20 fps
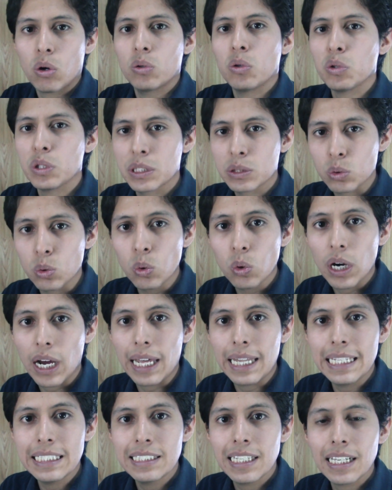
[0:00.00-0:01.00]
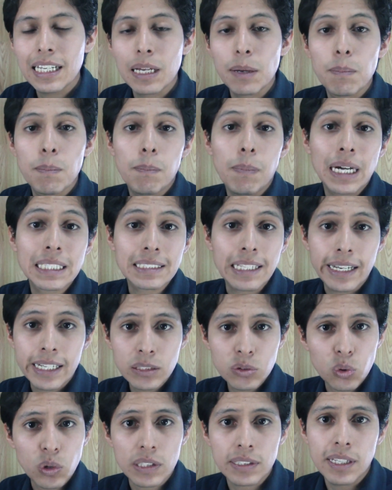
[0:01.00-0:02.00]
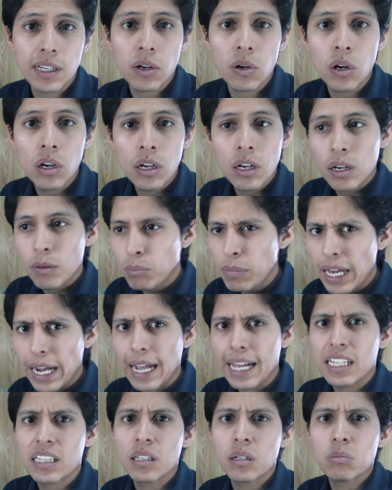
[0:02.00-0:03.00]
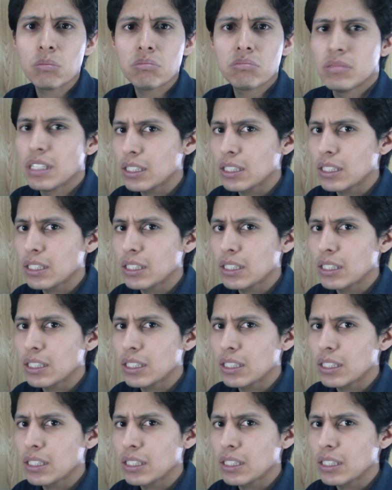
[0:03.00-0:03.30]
no conoces tú que dicen que pasarán su retiro viajando,